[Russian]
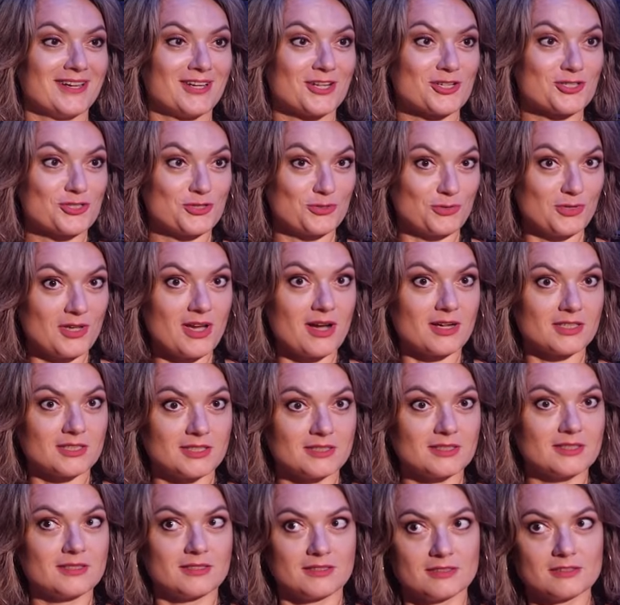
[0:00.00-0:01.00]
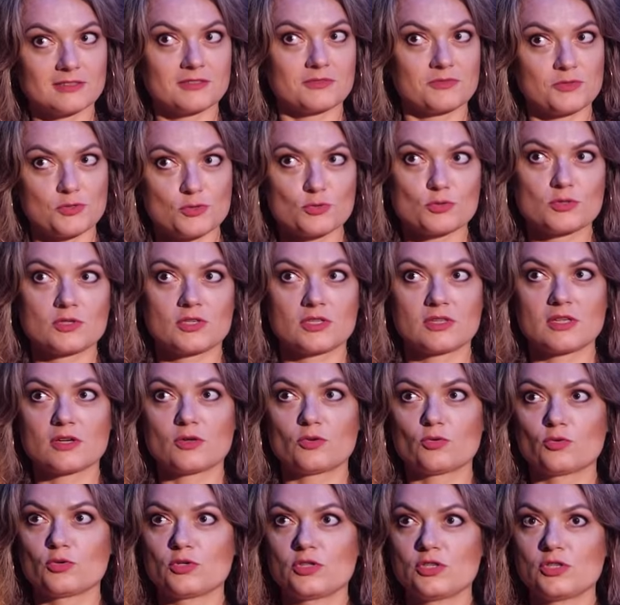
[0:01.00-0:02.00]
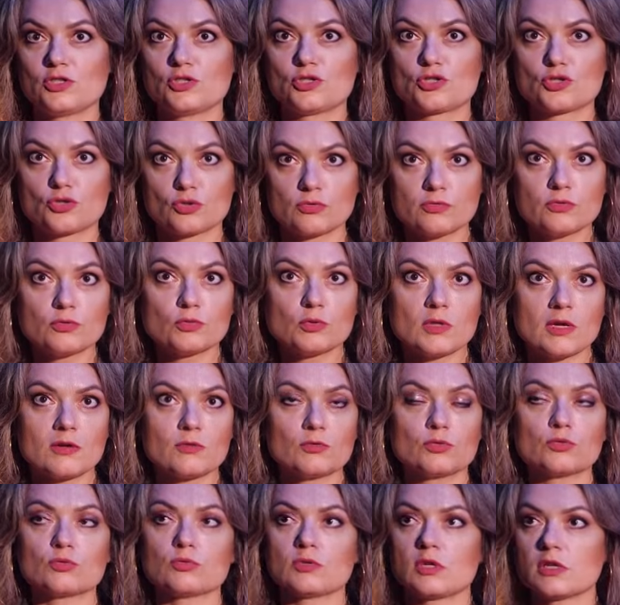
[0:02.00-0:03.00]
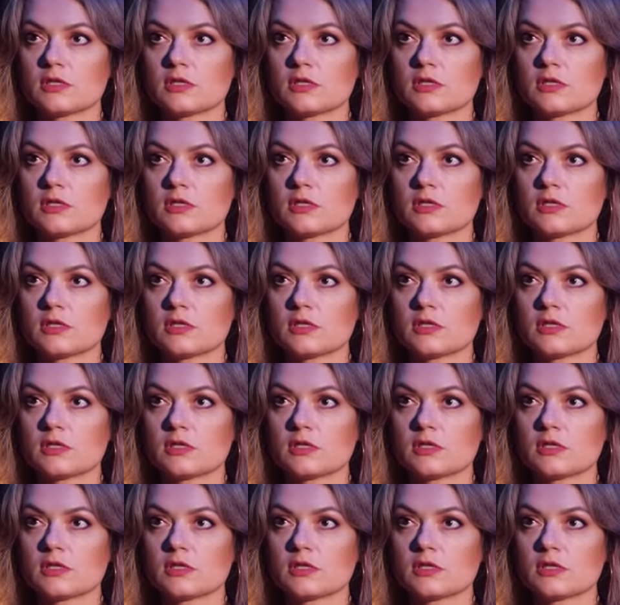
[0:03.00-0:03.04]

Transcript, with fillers: что яхта-то это все-таки такое недешевое удовольствие.